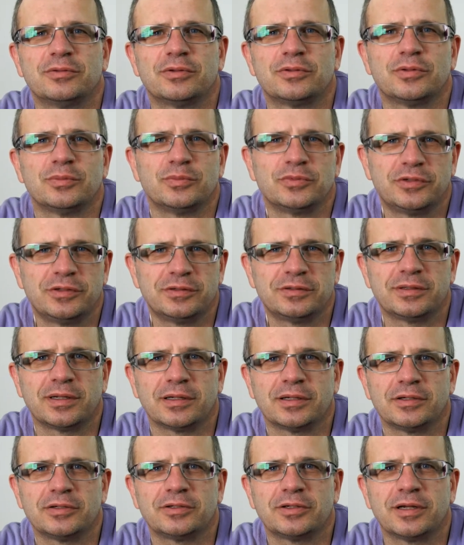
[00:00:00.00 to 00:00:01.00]
no to musisz
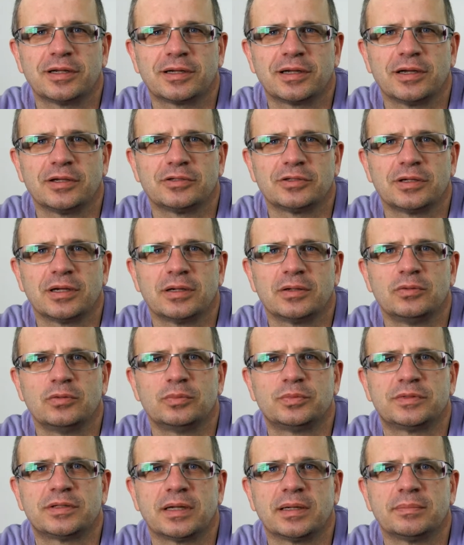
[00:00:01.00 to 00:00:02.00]
znaleźć lekarza
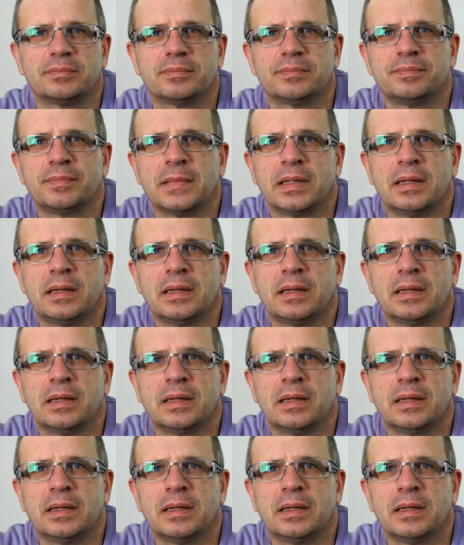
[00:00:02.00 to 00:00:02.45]
lub sam